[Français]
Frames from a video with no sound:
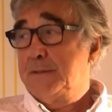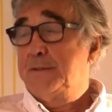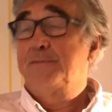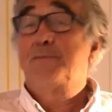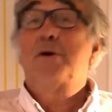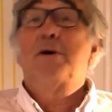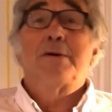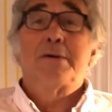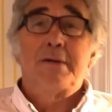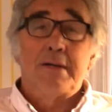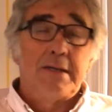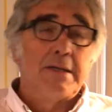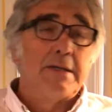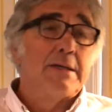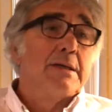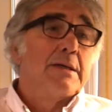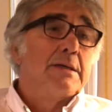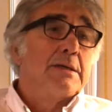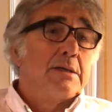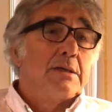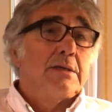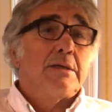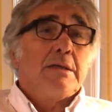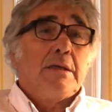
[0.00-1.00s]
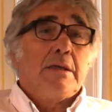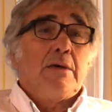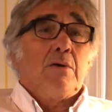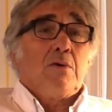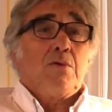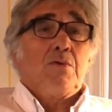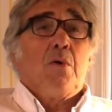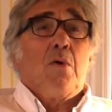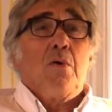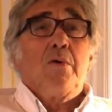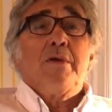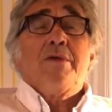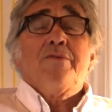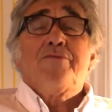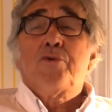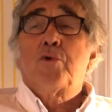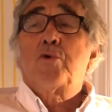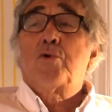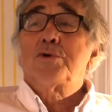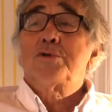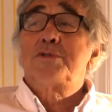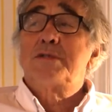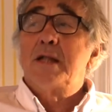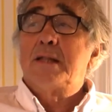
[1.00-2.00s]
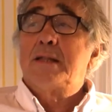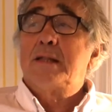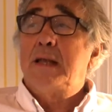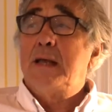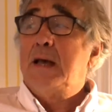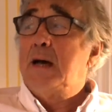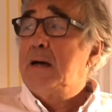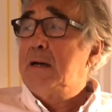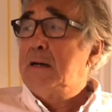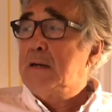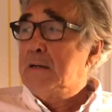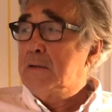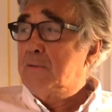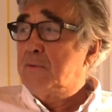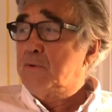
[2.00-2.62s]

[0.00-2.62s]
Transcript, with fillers: Bon. Hmm. Euh, il faut constater euh,